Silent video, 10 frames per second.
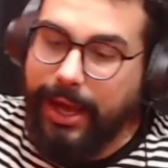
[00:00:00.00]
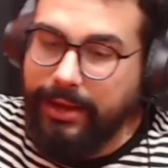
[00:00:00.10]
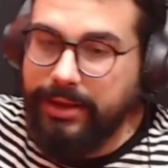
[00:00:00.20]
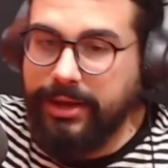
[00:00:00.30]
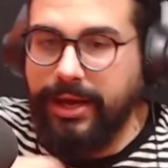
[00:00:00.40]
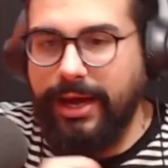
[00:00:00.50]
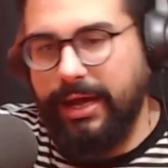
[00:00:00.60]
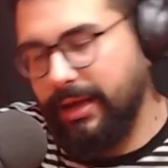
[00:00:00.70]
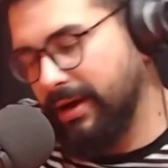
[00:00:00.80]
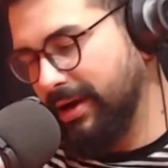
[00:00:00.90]
aí,
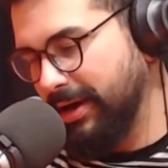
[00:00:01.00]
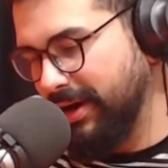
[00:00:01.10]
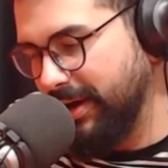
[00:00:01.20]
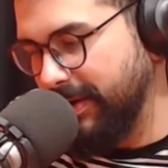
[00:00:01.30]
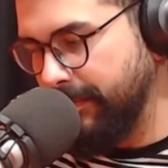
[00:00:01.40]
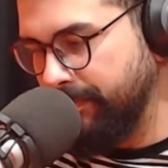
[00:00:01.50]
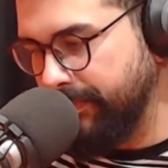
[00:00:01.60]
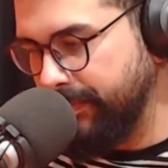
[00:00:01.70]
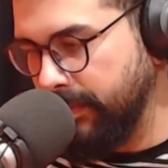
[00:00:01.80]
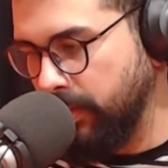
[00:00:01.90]
cara, uh,
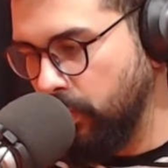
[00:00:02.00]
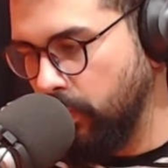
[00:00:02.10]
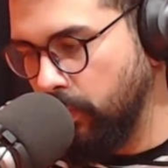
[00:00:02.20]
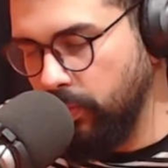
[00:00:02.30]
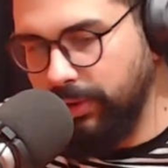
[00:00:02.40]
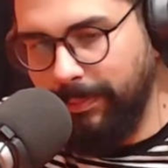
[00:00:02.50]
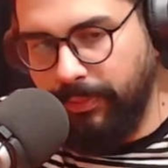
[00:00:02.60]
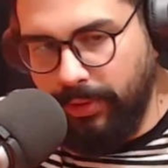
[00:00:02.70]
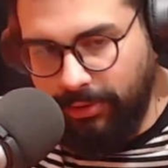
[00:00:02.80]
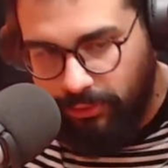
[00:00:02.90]
eu,
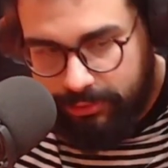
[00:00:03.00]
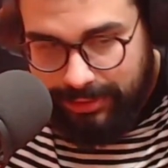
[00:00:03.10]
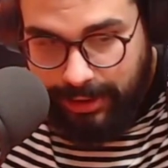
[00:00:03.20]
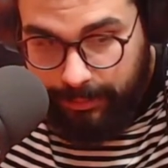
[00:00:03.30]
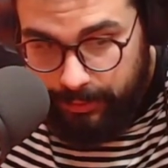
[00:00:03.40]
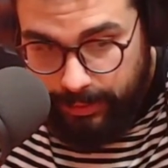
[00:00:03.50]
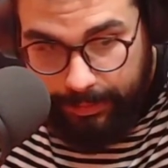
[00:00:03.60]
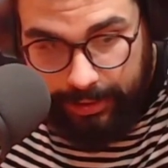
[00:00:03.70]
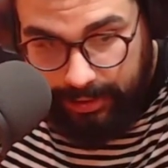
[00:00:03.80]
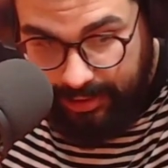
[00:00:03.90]
depois de um tempo,
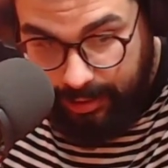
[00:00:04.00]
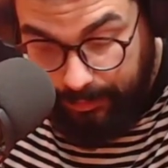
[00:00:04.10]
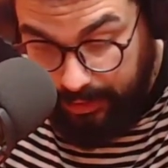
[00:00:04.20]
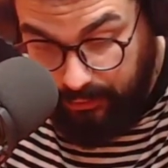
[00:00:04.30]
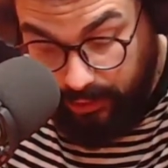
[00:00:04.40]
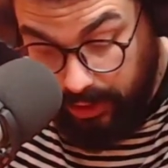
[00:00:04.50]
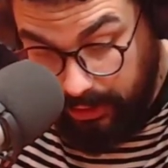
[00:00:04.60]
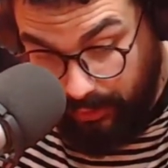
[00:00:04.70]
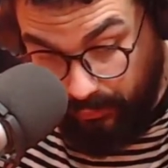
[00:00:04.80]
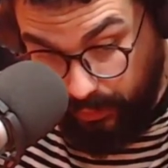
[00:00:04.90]
depois da
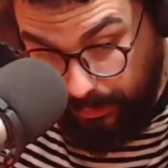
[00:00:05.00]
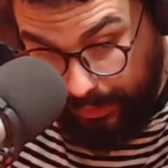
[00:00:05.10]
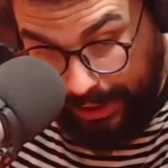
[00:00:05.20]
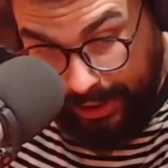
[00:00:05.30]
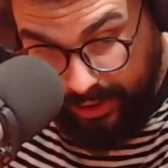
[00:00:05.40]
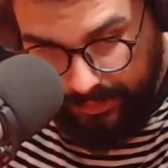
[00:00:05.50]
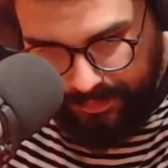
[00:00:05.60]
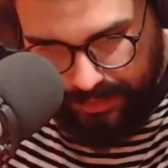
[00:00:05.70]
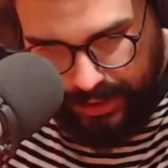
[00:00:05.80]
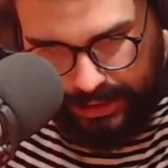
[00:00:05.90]
CNPJ, eu fui pai.
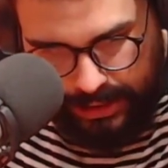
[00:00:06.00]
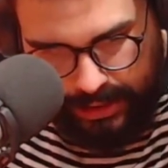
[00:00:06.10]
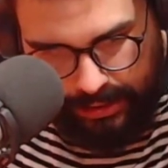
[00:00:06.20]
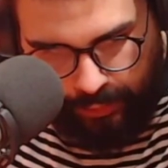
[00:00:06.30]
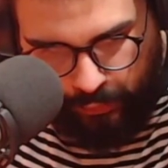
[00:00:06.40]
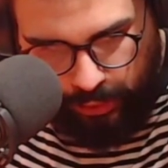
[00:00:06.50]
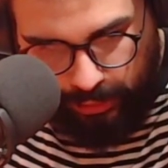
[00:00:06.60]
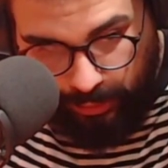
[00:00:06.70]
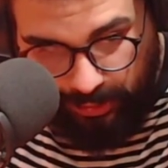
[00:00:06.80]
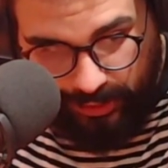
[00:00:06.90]
E eu fiquei um
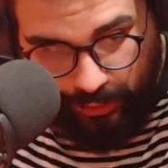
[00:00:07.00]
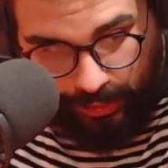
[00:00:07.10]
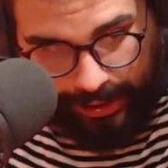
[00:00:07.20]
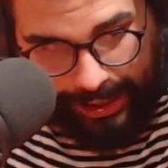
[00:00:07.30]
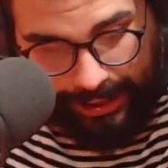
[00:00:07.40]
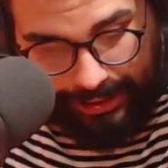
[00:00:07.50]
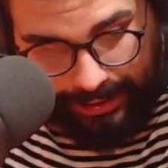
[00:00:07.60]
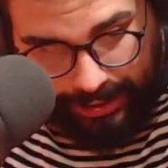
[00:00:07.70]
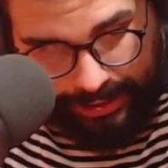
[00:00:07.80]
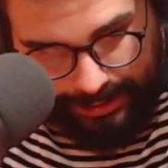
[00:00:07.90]
tempo sem tocar, né,
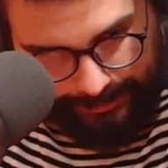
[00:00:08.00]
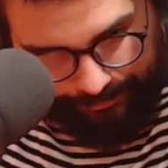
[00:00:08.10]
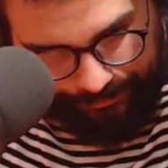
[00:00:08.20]
cara?